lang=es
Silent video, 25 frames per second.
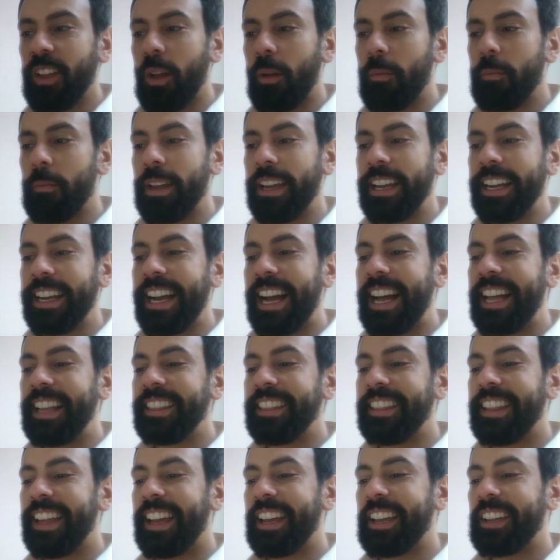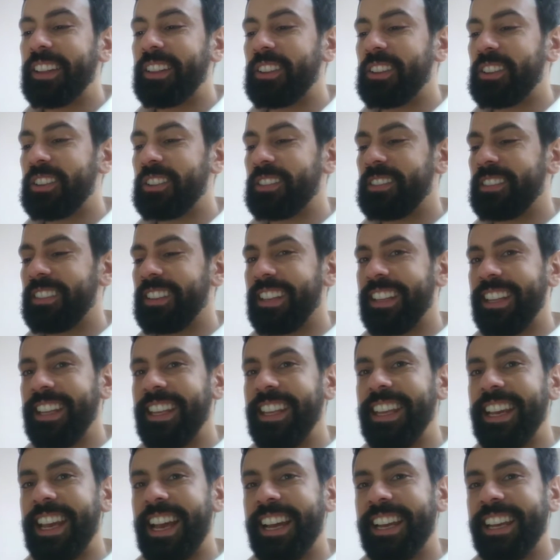Me encanta esto.
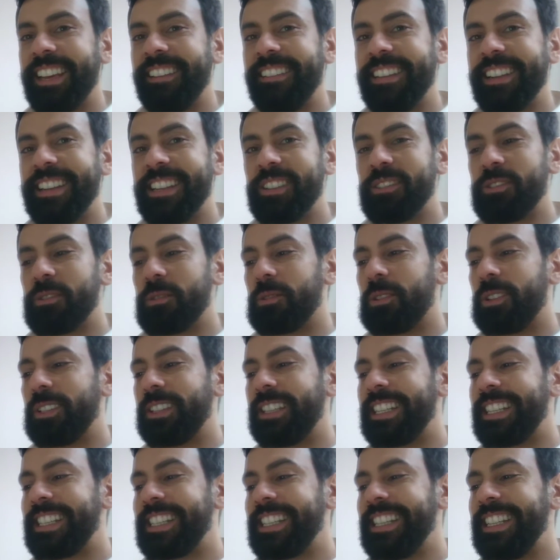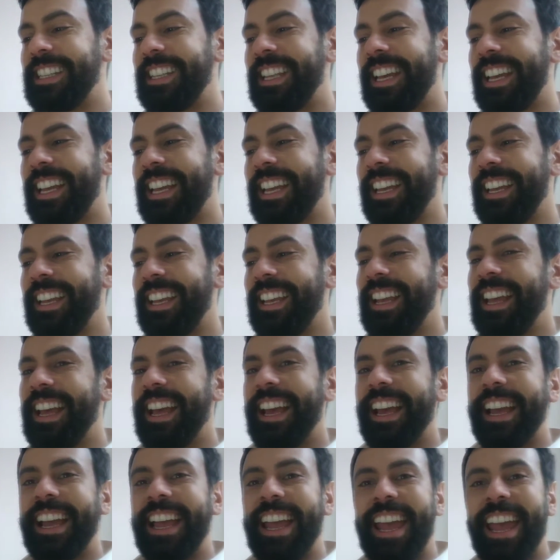Y aquí viene su botellita,
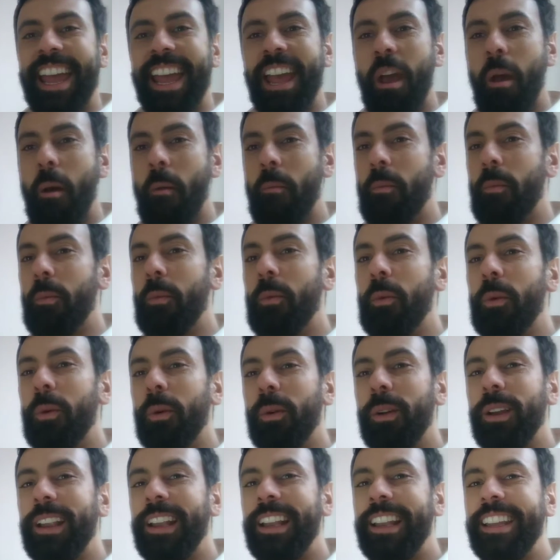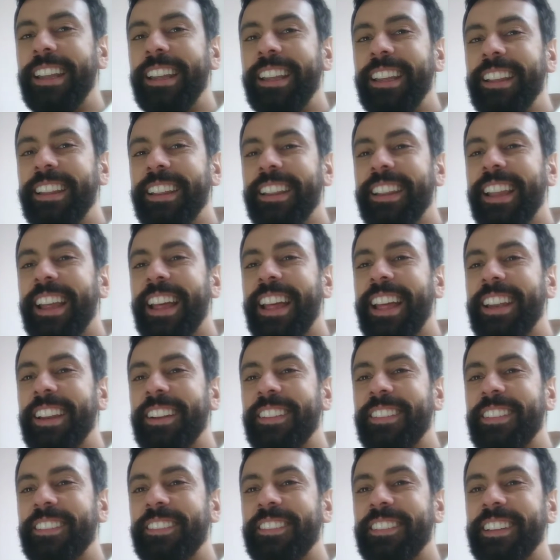que es muy linda.
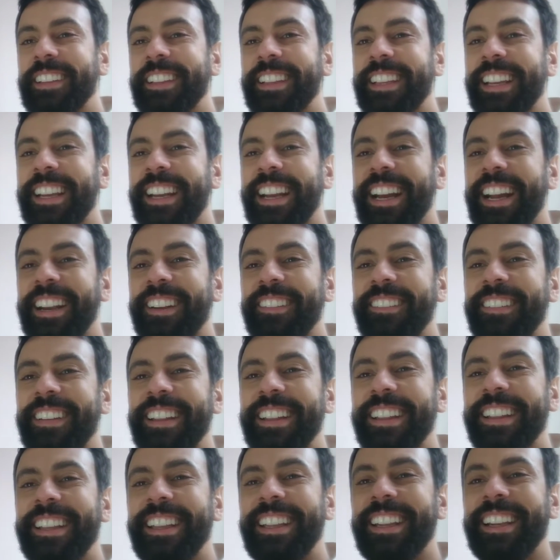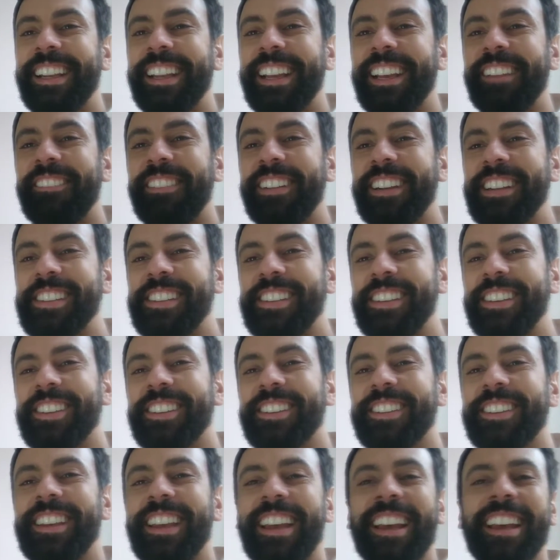No me puedes dejar mentir, qué
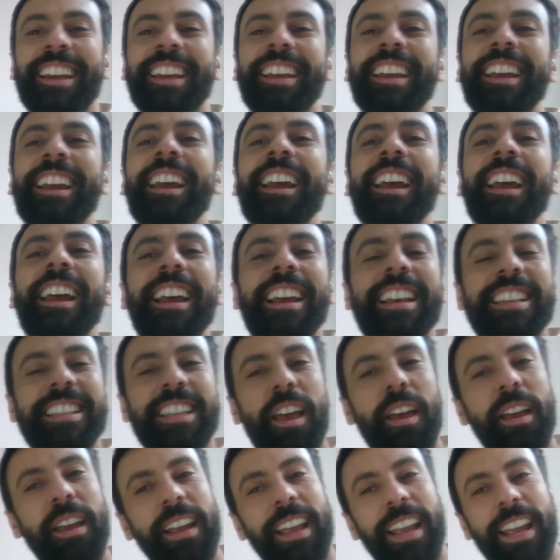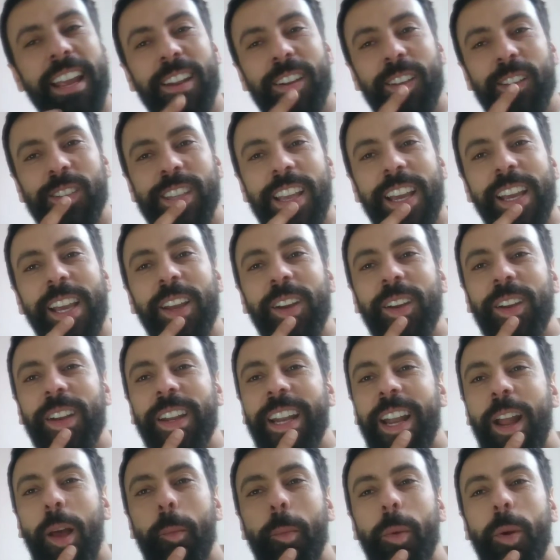preciosa. ¿Saben qué? No sé a qué
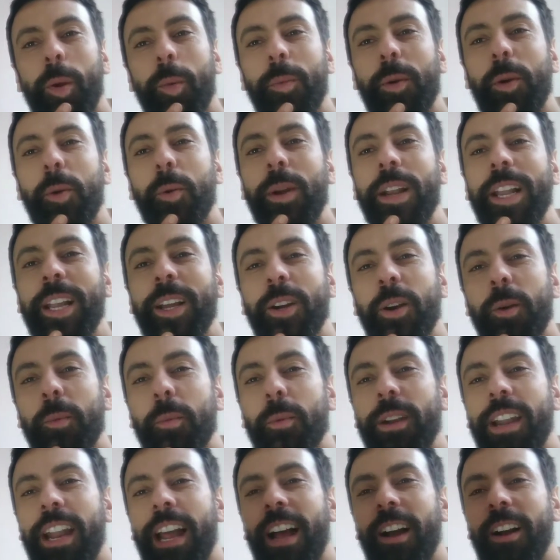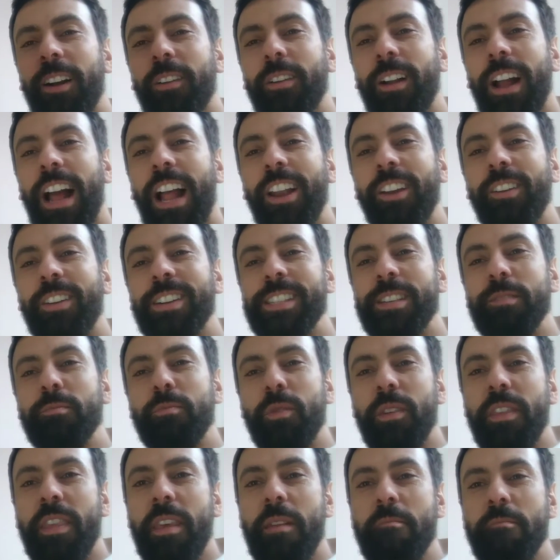olerá, pero me huele como una, algo así
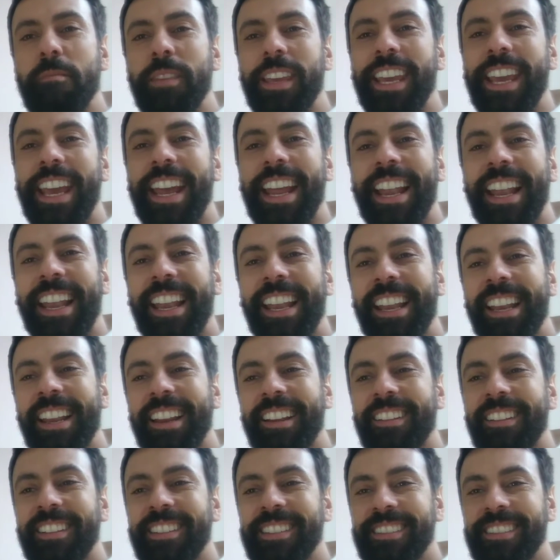muy de miel.